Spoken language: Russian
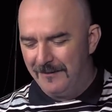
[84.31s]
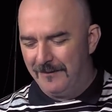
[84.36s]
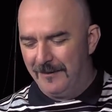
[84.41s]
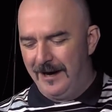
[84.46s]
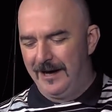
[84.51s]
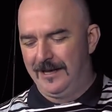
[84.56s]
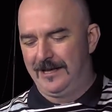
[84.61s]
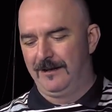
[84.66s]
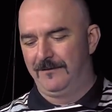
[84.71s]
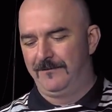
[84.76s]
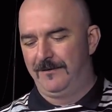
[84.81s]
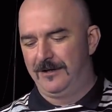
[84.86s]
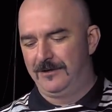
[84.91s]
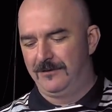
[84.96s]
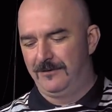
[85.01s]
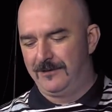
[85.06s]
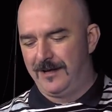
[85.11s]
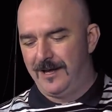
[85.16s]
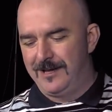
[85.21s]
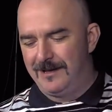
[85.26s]
Мы это в
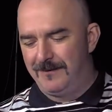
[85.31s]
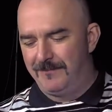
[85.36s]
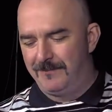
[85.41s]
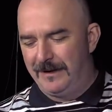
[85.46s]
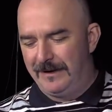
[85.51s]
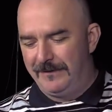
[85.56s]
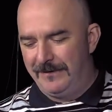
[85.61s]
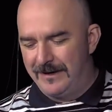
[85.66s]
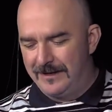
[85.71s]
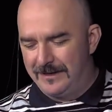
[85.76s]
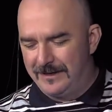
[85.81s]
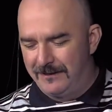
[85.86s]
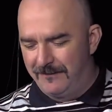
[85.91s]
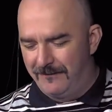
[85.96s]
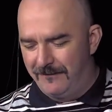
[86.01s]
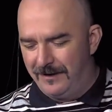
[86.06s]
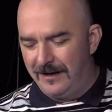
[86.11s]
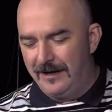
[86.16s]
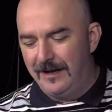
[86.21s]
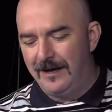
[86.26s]
результате
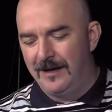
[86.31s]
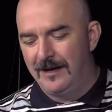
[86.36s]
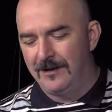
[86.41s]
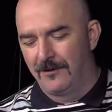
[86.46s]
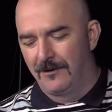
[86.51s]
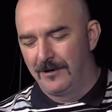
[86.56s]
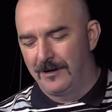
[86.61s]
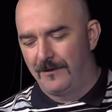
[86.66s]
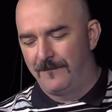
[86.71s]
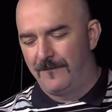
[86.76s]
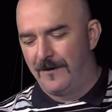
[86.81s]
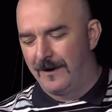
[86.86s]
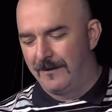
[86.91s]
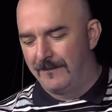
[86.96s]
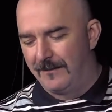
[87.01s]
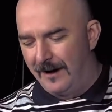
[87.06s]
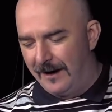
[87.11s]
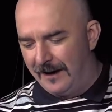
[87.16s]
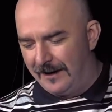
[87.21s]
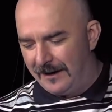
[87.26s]
приветствовали, и не только
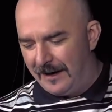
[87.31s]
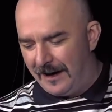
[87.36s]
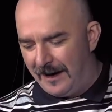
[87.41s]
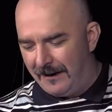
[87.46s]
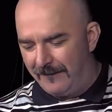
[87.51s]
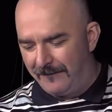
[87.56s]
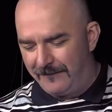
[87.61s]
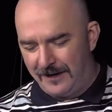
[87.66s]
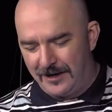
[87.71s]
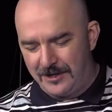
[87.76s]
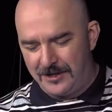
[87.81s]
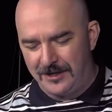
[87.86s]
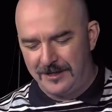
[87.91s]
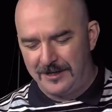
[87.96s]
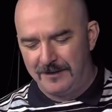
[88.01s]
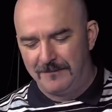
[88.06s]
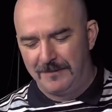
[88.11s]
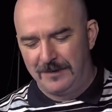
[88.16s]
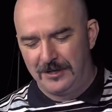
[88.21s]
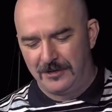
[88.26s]
формально, а в
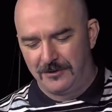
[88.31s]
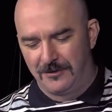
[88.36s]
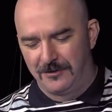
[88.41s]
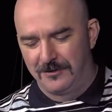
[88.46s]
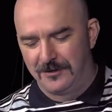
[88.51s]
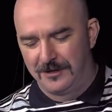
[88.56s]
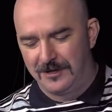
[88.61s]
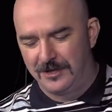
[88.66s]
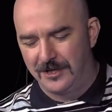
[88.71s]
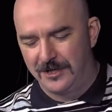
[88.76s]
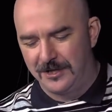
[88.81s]
наших напряженных